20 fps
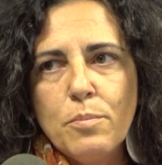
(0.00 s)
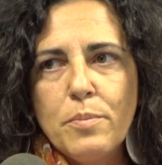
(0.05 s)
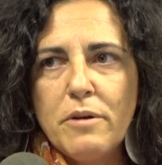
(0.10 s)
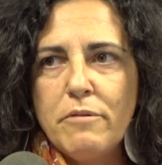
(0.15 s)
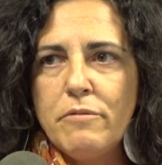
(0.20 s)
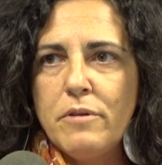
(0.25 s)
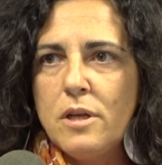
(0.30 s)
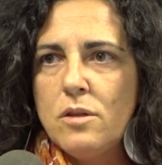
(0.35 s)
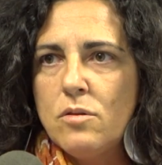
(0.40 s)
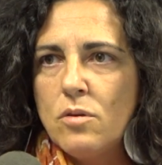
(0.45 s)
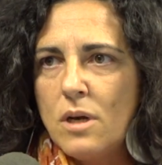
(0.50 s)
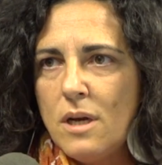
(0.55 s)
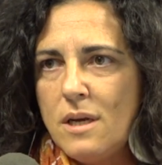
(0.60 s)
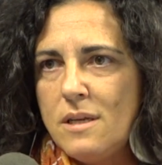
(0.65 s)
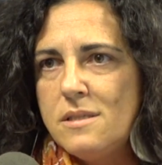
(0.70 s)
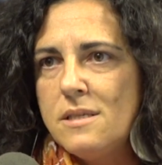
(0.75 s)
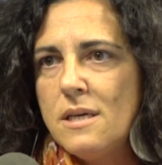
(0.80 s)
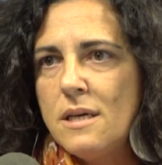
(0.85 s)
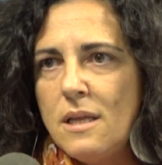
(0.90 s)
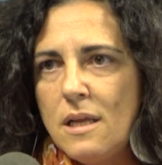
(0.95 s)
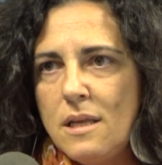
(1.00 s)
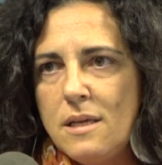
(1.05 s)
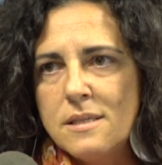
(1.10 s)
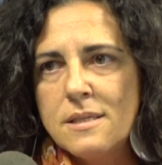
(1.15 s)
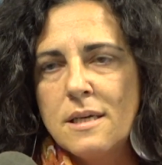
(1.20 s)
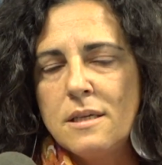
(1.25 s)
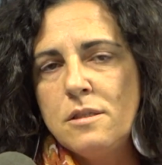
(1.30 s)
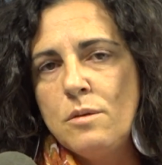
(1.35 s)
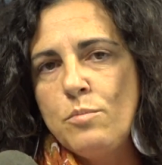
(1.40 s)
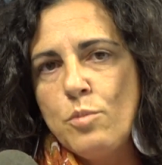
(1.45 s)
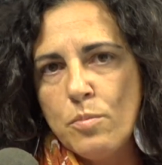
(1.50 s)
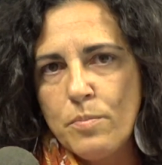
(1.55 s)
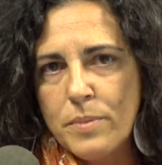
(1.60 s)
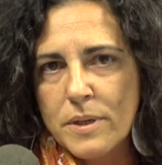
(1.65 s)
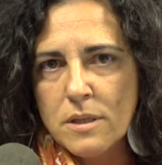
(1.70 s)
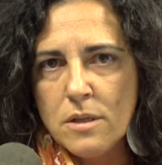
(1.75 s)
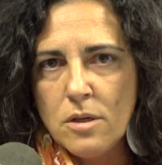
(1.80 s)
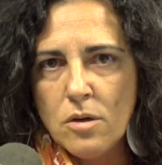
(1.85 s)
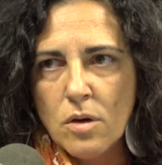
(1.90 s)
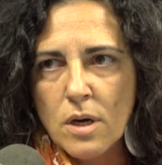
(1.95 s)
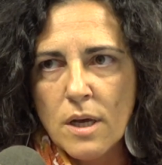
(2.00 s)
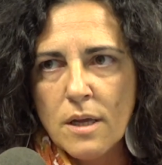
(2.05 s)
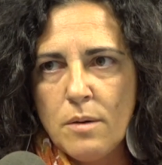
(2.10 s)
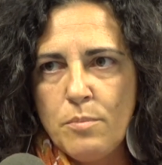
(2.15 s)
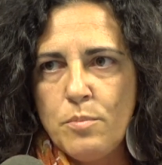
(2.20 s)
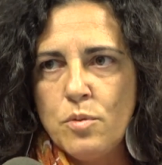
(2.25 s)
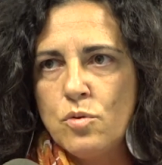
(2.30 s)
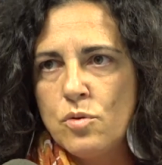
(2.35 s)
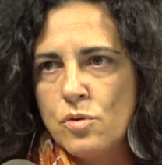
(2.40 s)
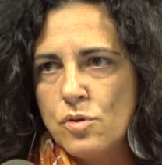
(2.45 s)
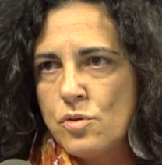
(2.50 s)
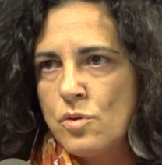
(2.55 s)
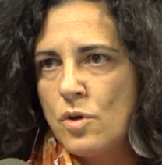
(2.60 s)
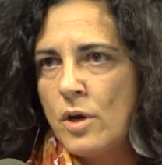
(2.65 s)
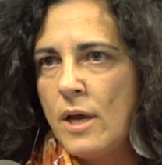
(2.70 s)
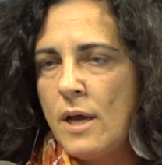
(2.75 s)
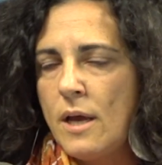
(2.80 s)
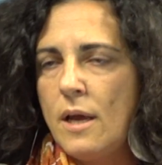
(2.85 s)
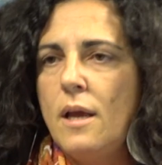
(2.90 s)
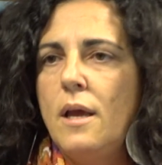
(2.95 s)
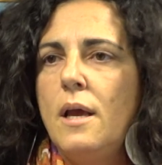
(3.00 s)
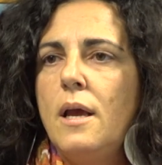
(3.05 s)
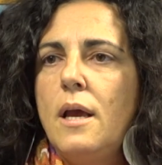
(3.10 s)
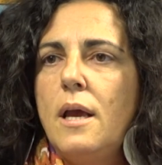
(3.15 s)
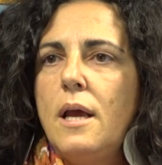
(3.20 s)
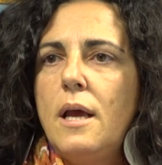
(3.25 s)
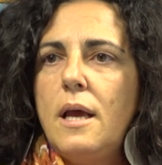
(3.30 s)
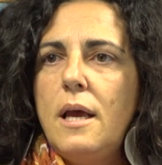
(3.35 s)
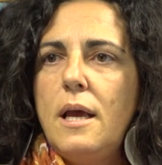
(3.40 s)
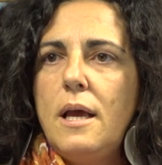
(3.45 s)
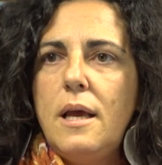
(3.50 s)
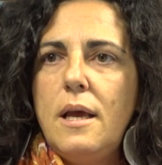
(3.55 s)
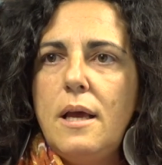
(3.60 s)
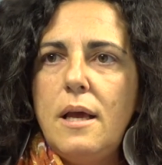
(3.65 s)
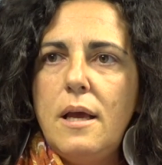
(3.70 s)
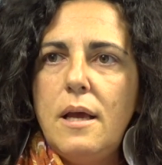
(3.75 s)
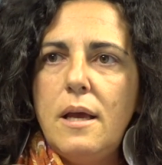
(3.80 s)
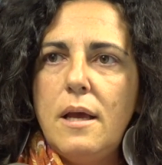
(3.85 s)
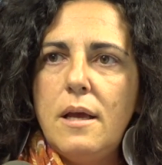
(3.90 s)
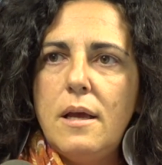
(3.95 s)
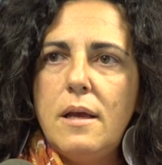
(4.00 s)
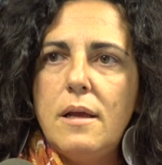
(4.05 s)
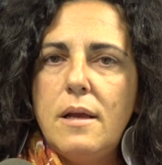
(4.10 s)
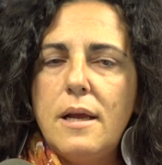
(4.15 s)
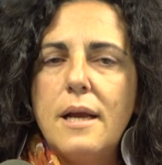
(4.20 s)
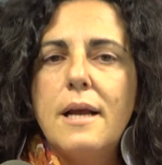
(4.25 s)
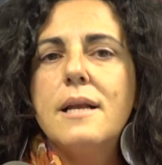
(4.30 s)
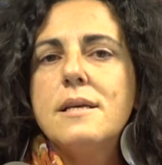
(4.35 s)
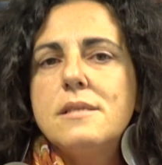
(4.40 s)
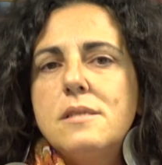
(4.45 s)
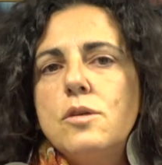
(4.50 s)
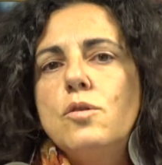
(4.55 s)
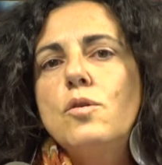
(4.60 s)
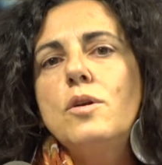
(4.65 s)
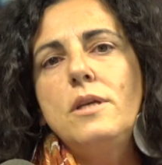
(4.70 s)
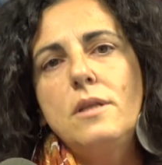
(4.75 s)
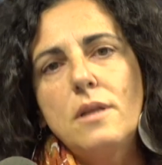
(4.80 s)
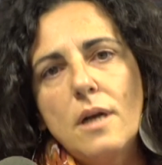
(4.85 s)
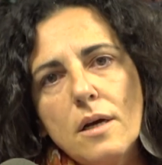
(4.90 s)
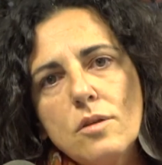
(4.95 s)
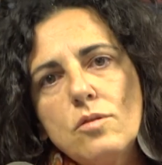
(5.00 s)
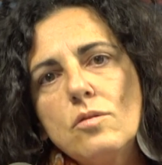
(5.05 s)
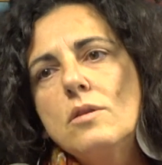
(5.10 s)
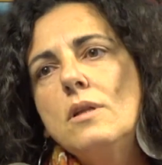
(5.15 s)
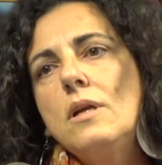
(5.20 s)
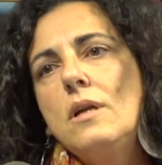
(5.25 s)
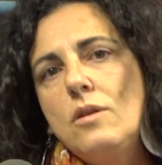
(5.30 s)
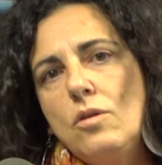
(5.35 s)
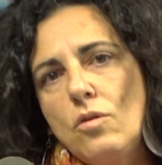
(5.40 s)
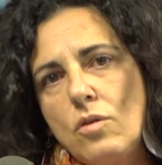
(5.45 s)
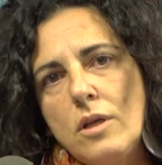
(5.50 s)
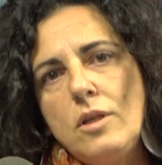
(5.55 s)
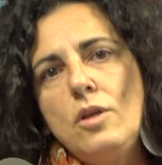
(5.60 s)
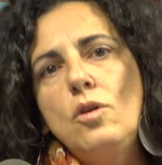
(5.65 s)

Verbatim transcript: ho preferito realizzare degli scatti più particolari piuttosto che eh, il classico ritratto a delle donne